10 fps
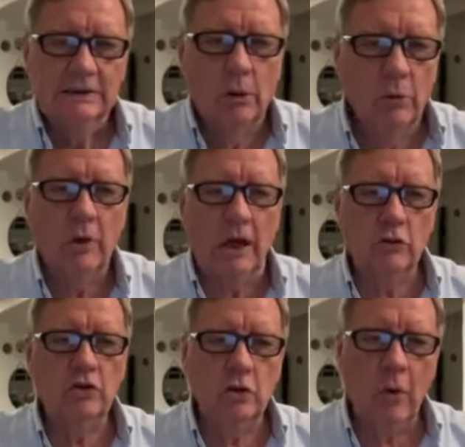Comunque,
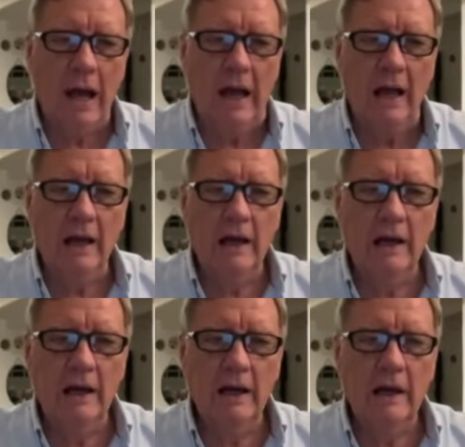eccoci
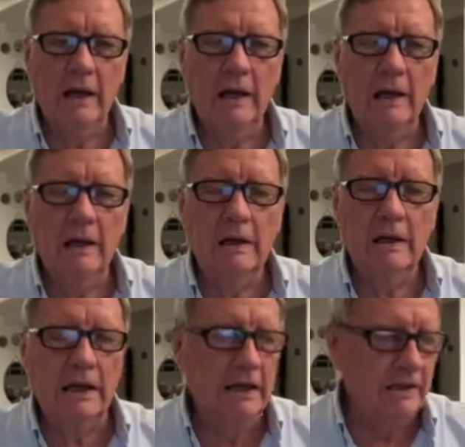qua.
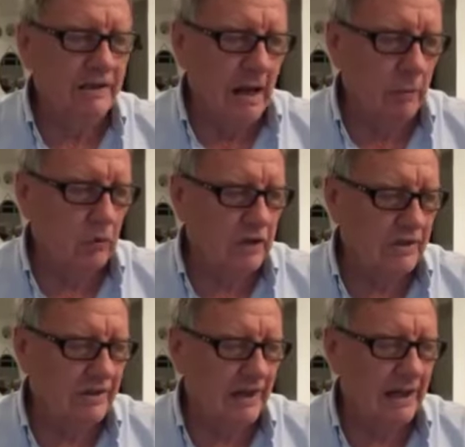Eh, iniziamo
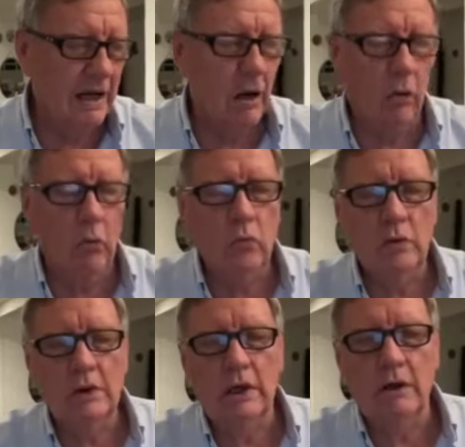stasera
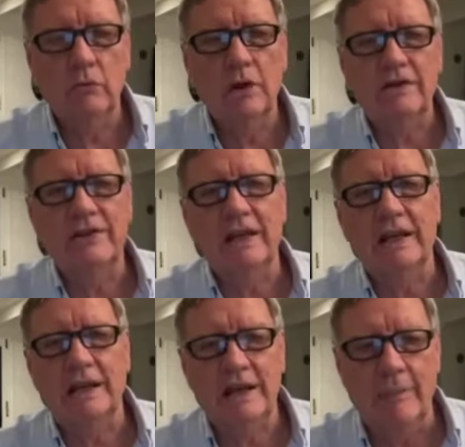un, una
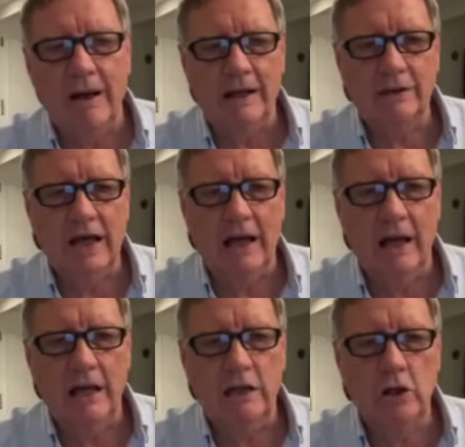serie
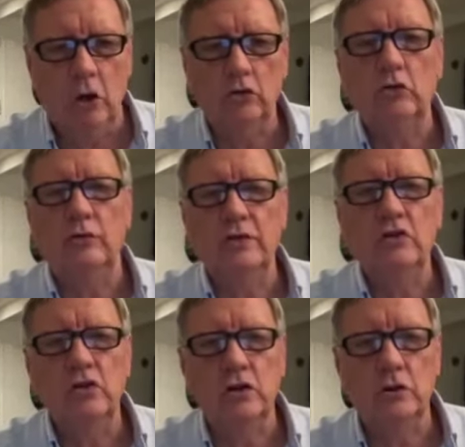chiamata Gli otto
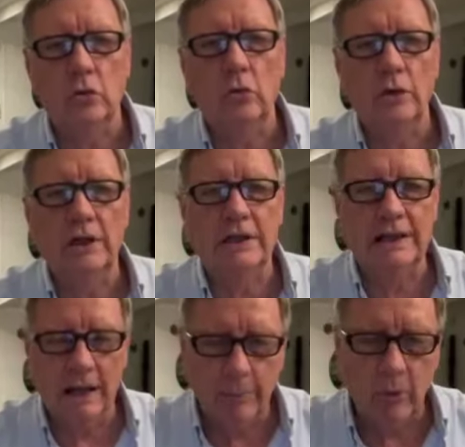vincitori
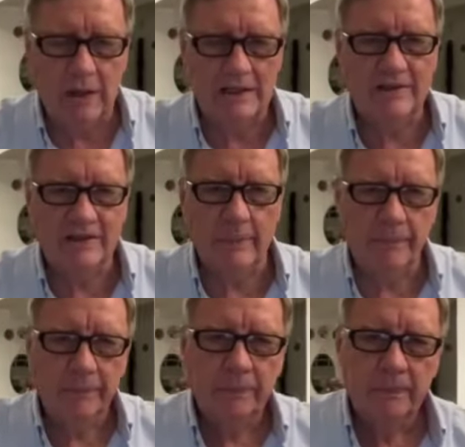dell'Apocalisse.
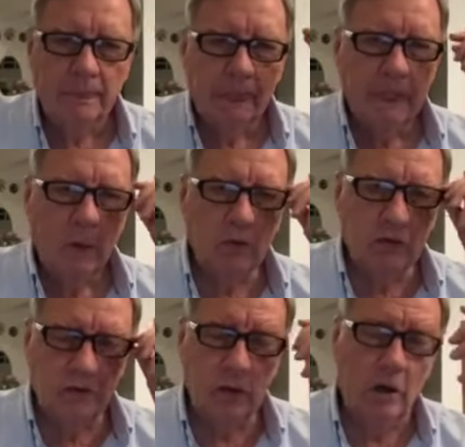
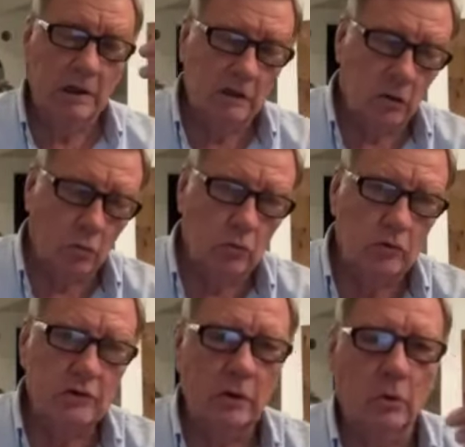Questo video è
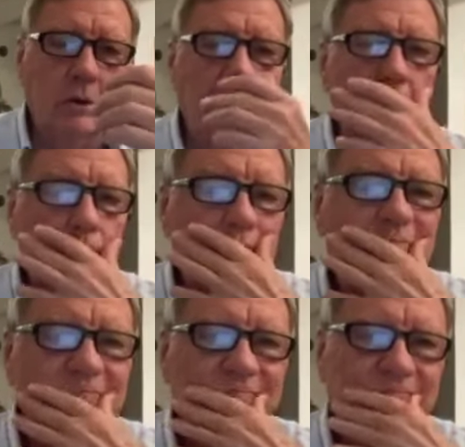l'introduzione
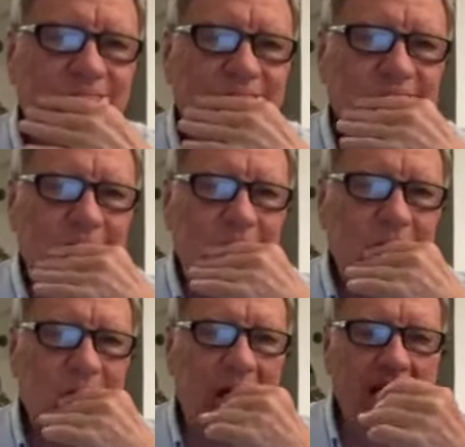
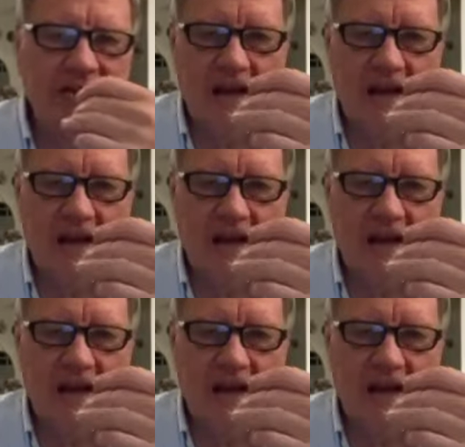e